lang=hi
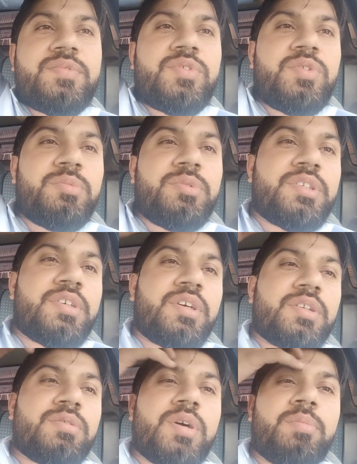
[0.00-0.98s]
उम्मीद
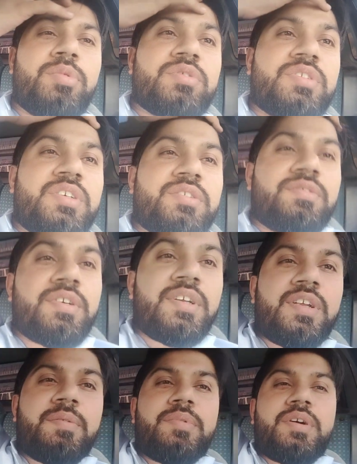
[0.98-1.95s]
करता हूँ आप लोग ठीक होंगे
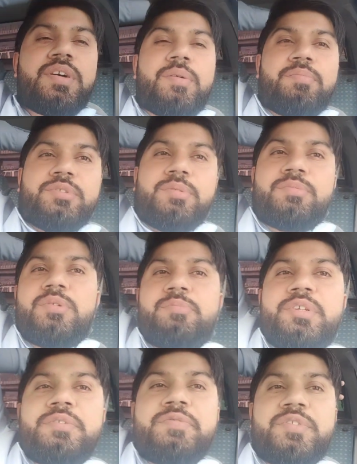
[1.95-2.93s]
अल्लाह पाक आप सबको
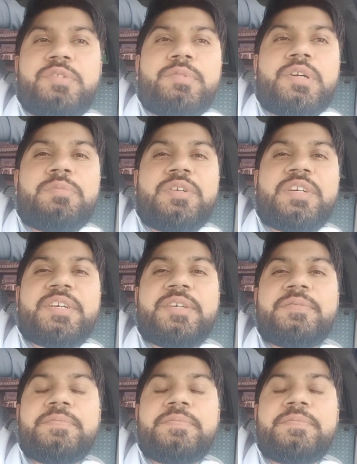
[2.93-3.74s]
तरीफ जमान में रखे